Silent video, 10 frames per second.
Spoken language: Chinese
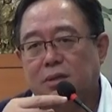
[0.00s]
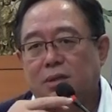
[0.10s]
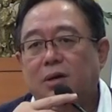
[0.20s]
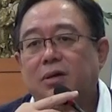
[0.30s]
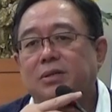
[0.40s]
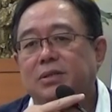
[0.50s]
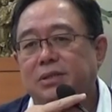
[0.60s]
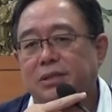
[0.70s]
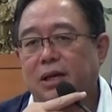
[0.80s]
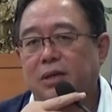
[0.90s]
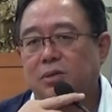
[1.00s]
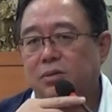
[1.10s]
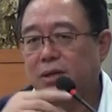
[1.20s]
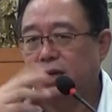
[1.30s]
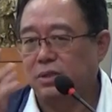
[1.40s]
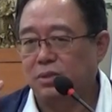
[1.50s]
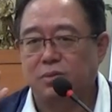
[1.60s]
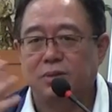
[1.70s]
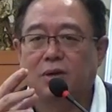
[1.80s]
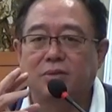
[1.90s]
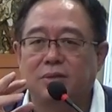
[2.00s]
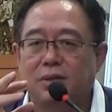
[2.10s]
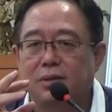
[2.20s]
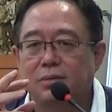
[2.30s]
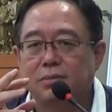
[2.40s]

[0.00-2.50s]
到二十几天以后，开始有消息了，